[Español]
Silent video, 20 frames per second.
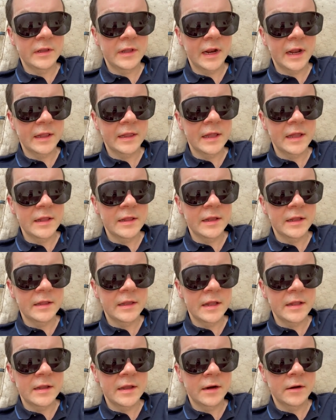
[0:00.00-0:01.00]
traten de
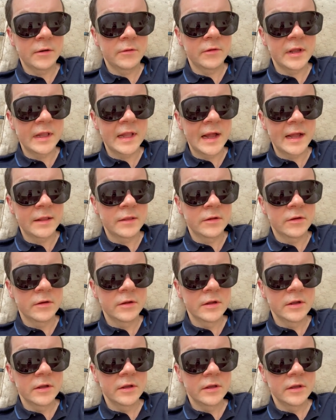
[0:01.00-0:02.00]
tener cuidado.
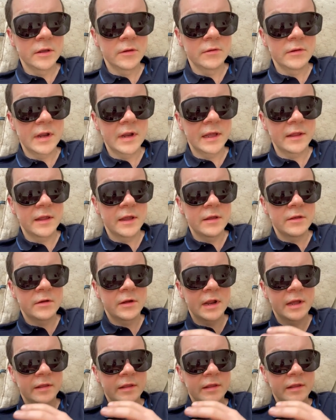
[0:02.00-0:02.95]
Y una señora